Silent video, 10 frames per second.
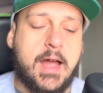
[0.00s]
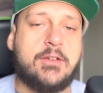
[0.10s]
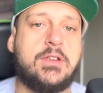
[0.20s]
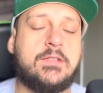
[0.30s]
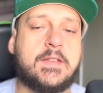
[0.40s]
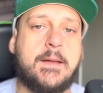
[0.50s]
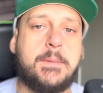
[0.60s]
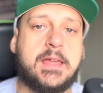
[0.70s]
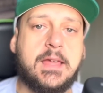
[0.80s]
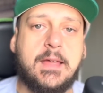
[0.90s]
A gente
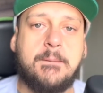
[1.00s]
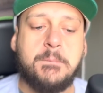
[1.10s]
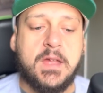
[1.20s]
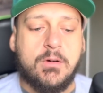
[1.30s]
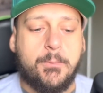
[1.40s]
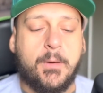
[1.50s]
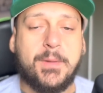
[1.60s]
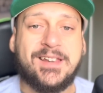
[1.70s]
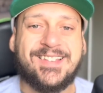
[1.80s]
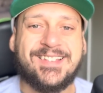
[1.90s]
sabe que o
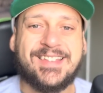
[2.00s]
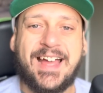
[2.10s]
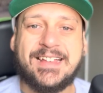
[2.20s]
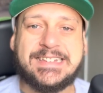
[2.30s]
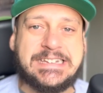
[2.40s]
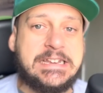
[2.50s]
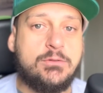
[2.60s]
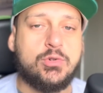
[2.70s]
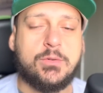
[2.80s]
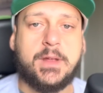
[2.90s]
Palmeiras está
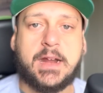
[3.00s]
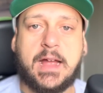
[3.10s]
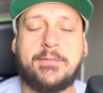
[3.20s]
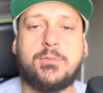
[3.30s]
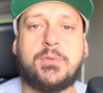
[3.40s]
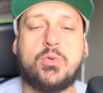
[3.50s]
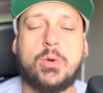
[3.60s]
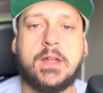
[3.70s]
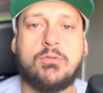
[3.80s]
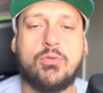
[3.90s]
assíduo no mercado
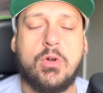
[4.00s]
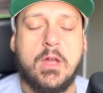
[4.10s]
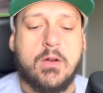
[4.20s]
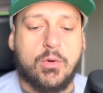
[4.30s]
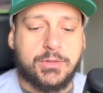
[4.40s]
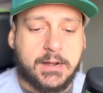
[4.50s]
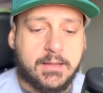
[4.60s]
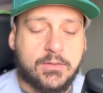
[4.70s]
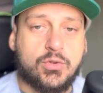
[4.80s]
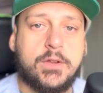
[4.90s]
procurando
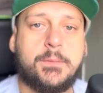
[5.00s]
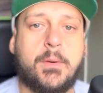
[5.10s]
contratações.